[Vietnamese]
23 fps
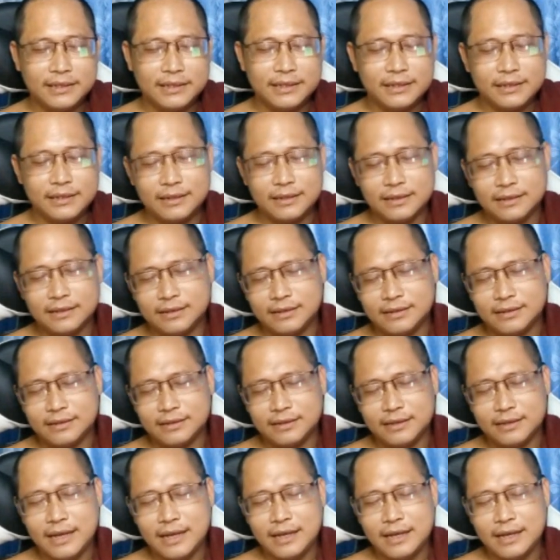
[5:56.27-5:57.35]
thì
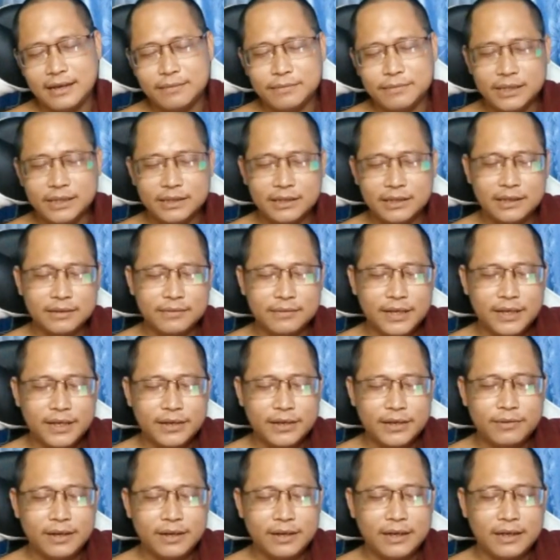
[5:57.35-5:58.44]
ờ, ở đây mình ờ, phải
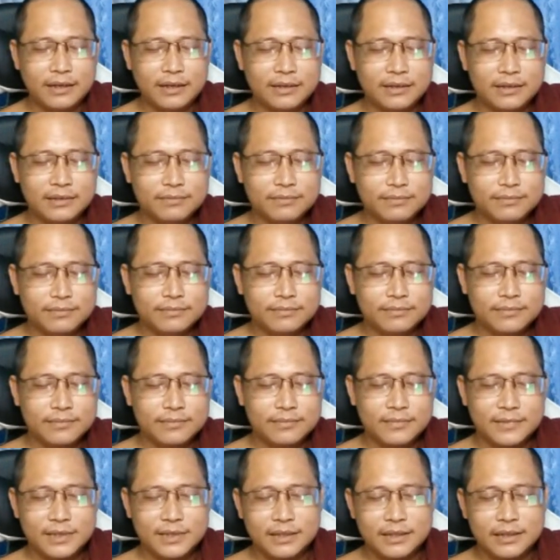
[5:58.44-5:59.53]
hiểu là
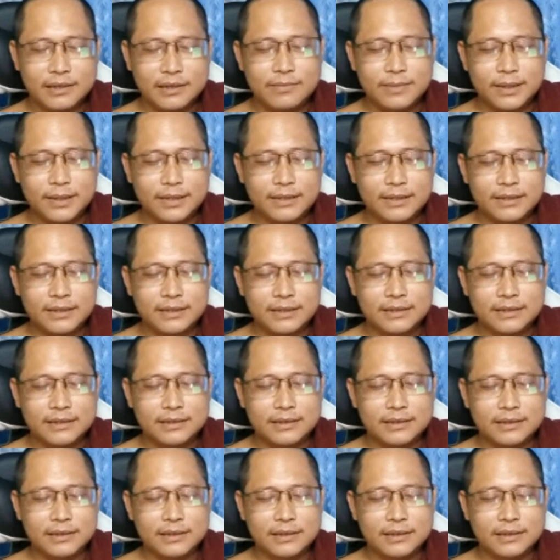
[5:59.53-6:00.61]
nếu mà cứ
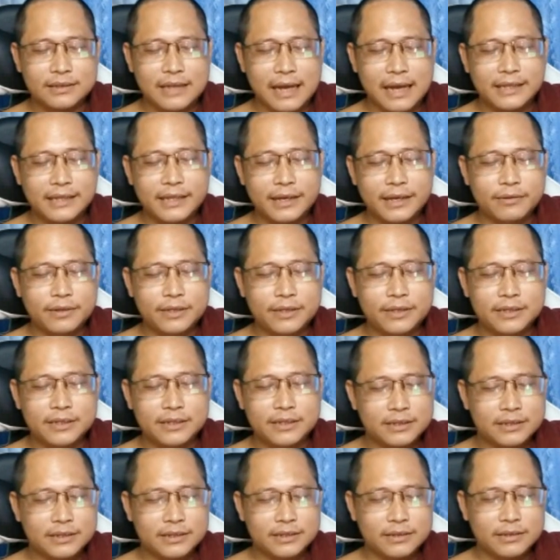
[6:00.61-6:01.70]
cứ cứ chạy theo cái
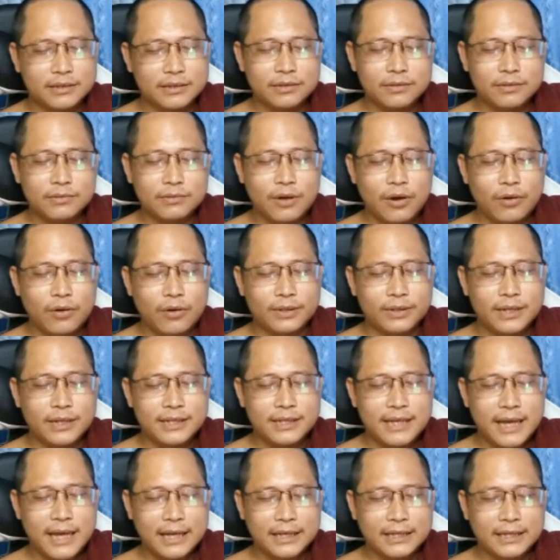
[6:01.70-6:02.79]
sự đu đồ cái
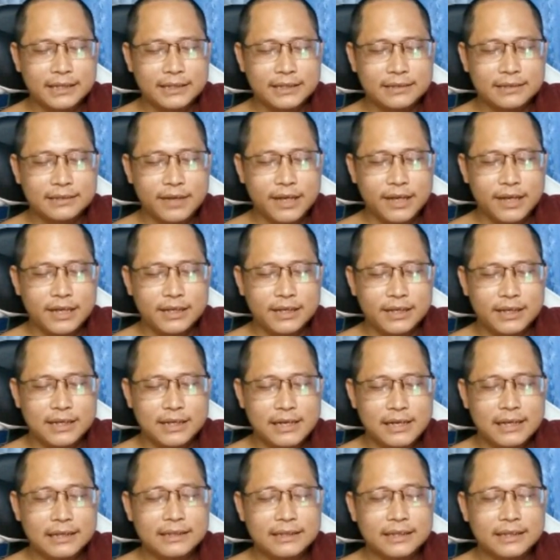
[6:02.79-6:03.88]
thế gian á
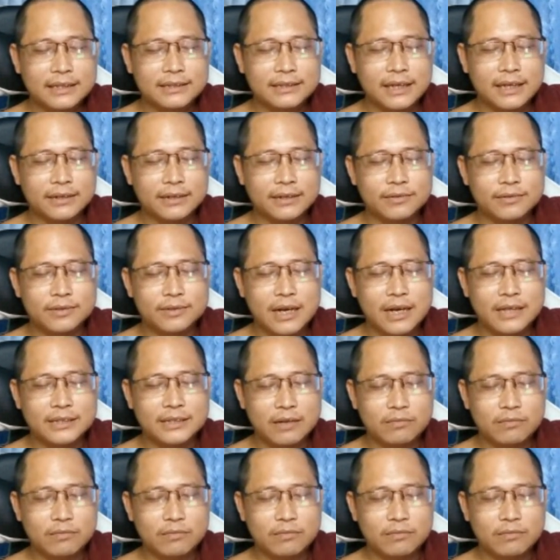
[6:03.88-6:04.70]
về cái cách nhìn nhận của